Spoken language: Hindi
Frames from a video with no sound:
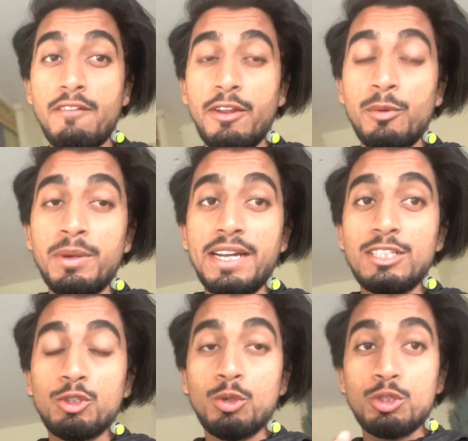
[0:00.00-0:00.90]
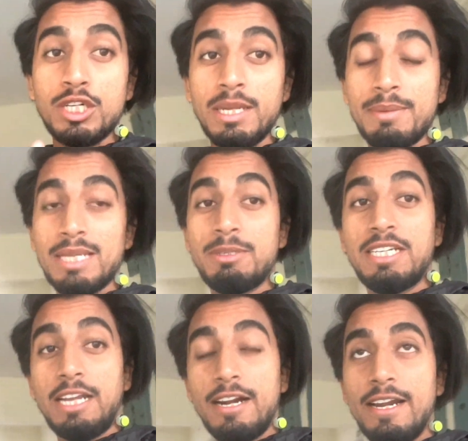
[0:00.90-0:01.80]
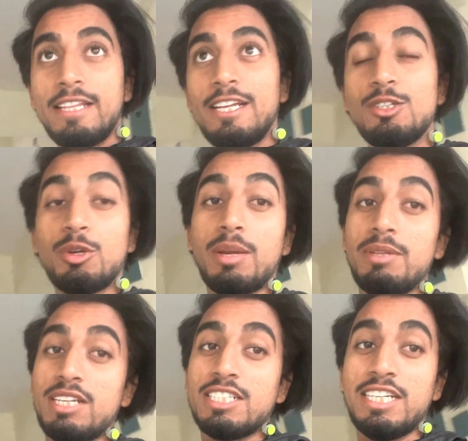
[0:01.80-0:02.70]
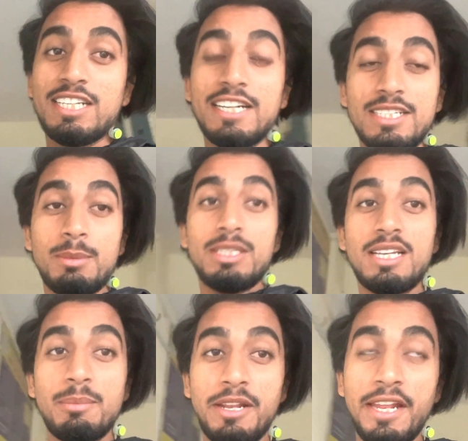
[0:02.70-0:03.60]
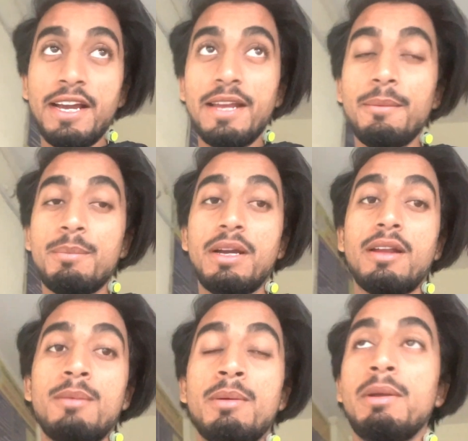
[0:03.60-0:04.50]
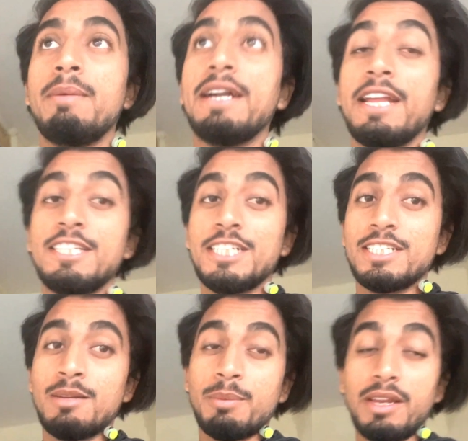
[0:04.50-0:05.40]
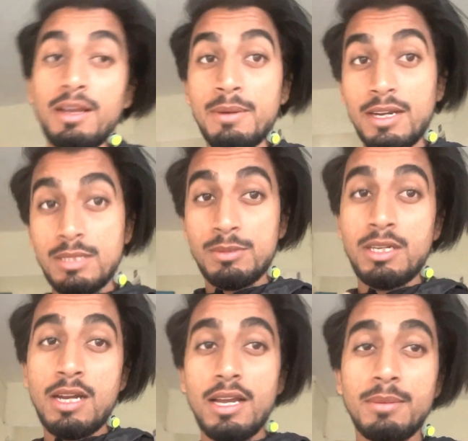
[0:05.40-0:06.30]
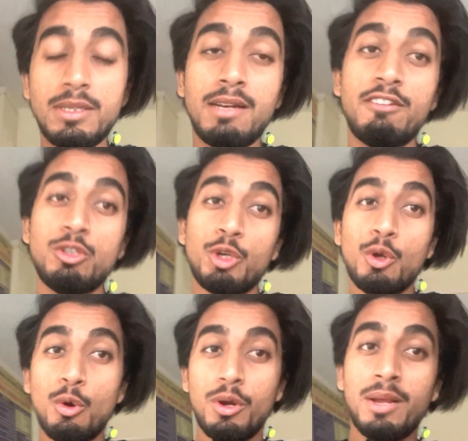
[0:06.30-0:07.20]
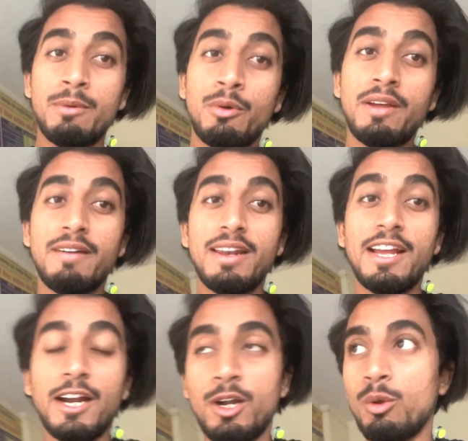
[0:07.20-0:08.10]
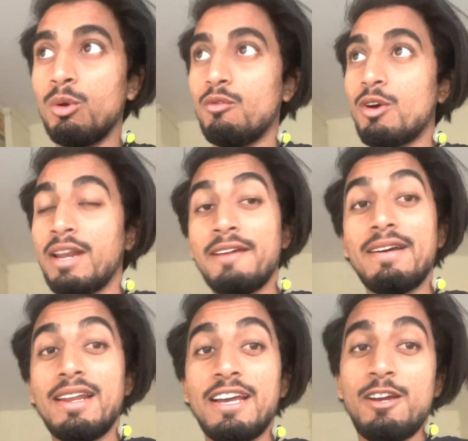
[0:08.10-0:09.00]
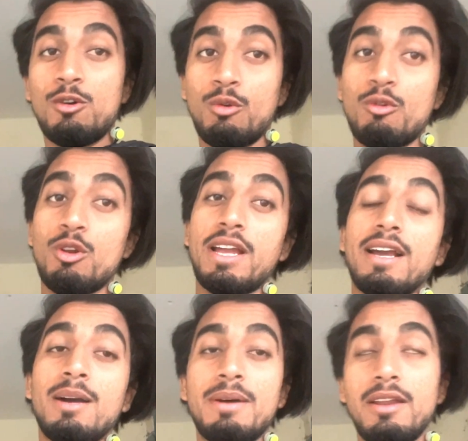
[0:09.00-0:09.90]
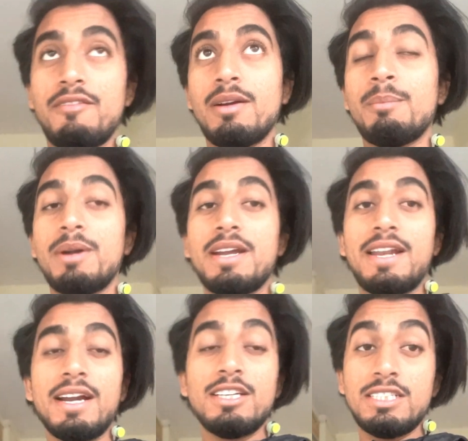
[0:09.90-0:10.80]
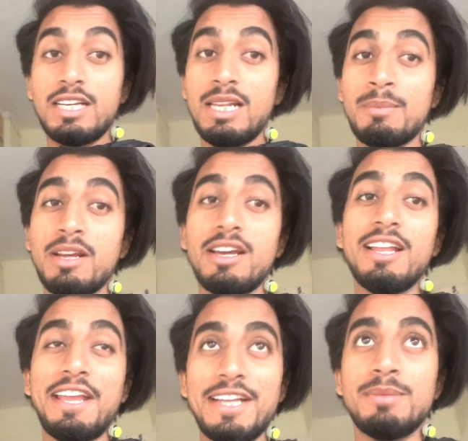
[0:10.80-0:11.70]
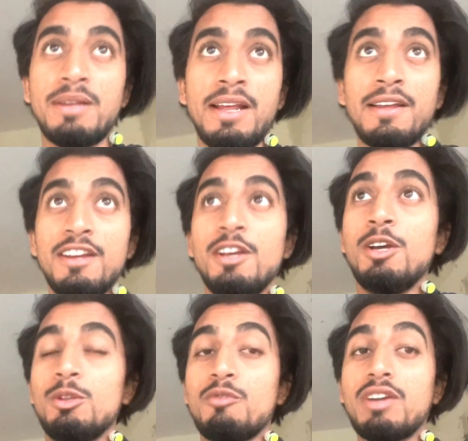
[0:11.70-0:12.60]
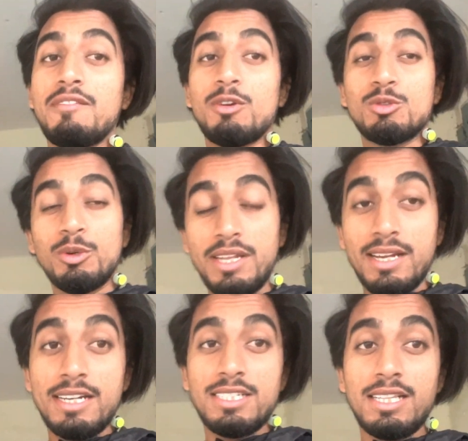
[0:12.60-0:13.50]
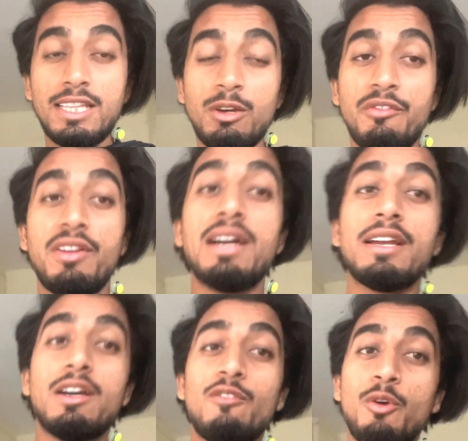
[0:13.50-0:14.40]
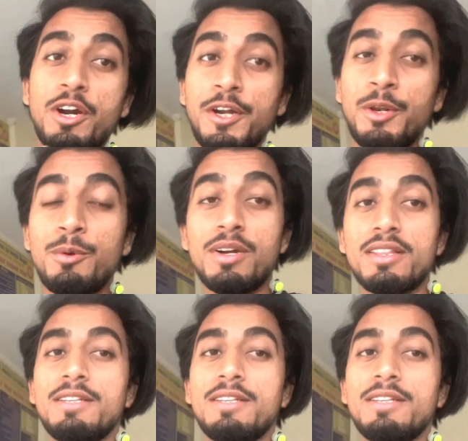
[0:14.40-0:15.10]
अल्लाम गाइस तो साढ़े पाँच बजे की गाड़ी थी जो कि अभी तक छः साढ़े छः बजे तक भी नहीं आई मगर हम अभी बैठे हैं स्टेशन पर ही हमारा सबसे नया जानवर जो कि कोटा में होने वाला है अंडुल वो आने वाला है और वो लाएगा हमारे फार्म पर डायरेक्ट जिसके लिए हमने कल केज बनाए तो फटाफट उसको लेकर चलते हैं और फिर आगे का ब्लॉग कंटिन्यू करते